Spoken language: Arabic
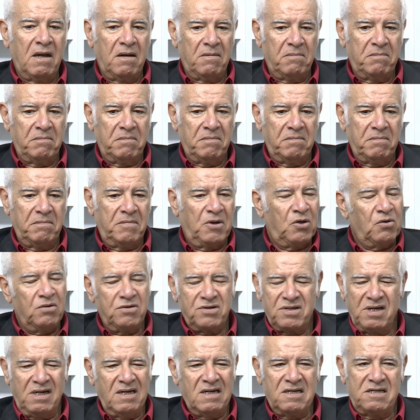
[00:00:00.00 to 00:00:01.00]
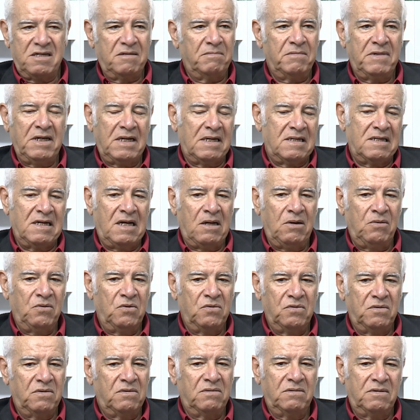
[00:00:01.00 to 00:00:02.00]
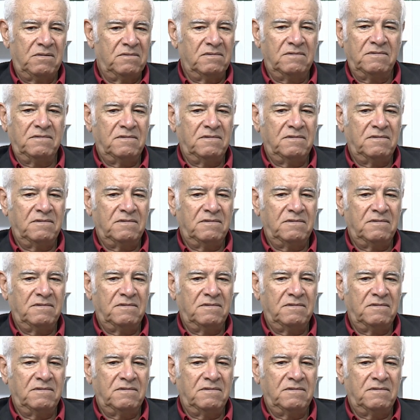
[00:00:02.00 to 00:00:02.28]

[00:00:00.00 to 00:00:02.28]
ما كنتش نجم نرجع له